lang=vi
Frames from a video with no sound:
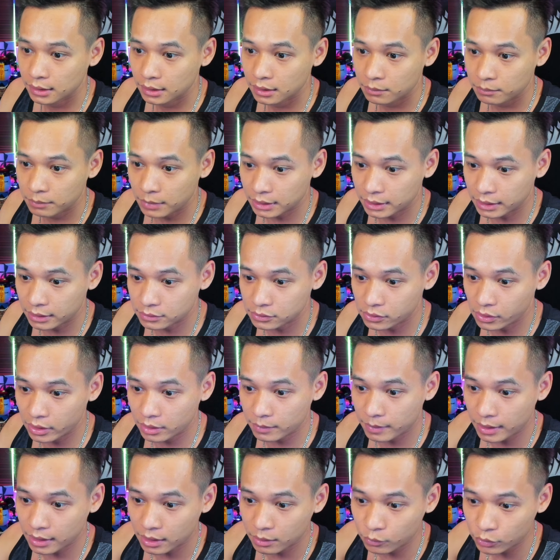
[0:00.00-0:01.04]
mà theo dõi hay
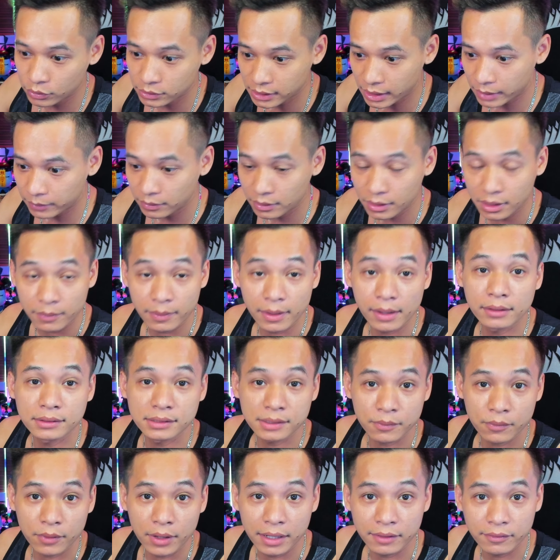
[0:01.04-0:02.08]
bạn nào muốn xem thì các bạn
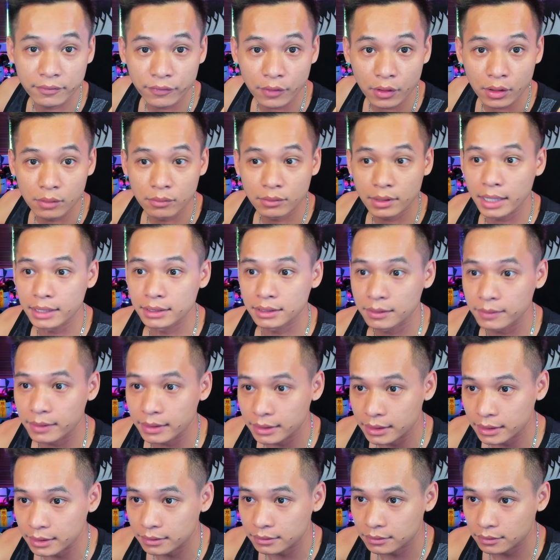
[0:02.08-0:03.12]
subscribe và follow kênh các bạn
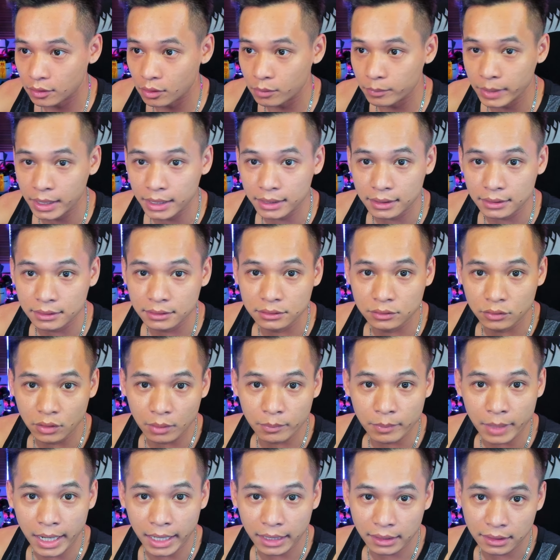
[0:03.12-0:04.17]
nhé. Comment các thứ thoải
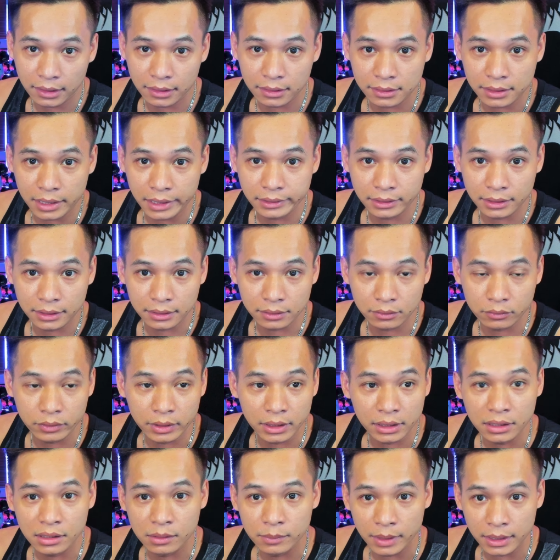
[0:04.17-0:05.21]
mái, để kênh này cũng ít
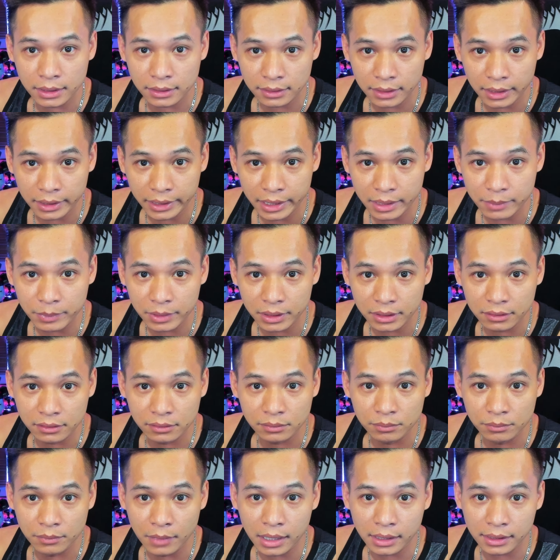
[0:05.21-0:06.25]
người biết, anh em mình cứ
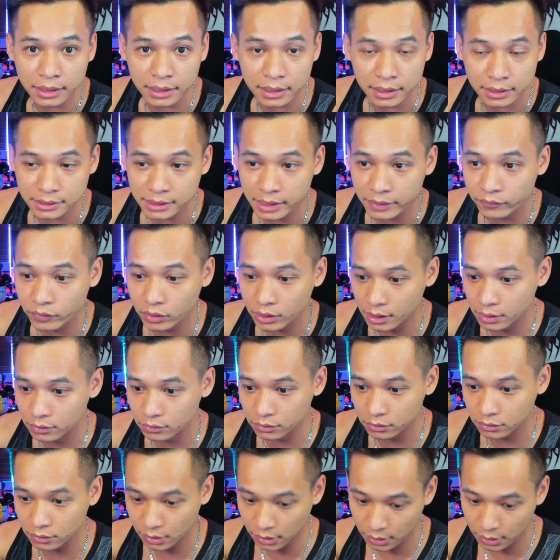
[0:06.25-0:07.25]
mở đây để xem với nhau thôi.